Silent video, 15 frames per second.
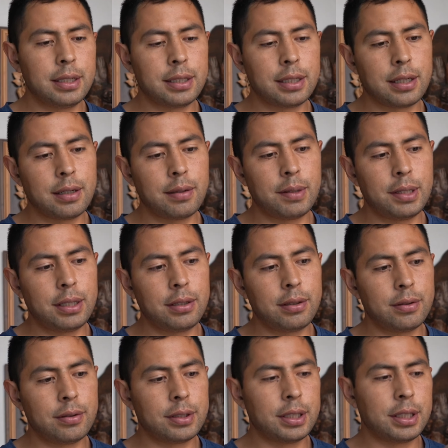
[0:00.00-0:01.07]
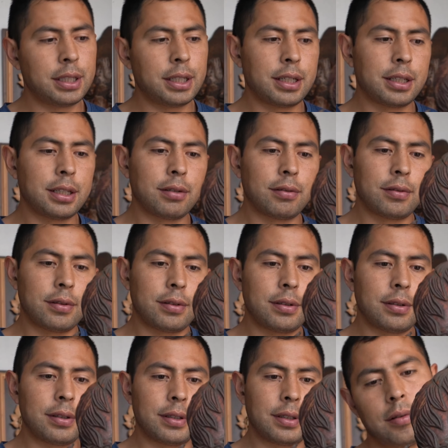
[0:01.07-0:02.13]
Este caballo se tarda
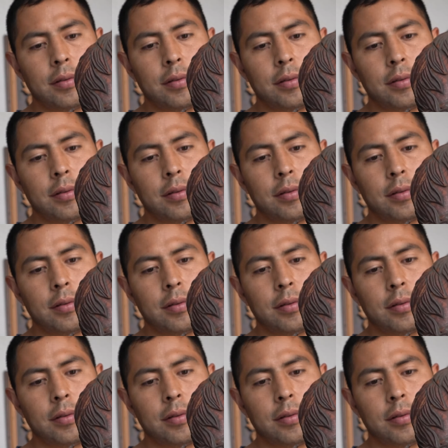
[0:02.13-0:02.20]
un,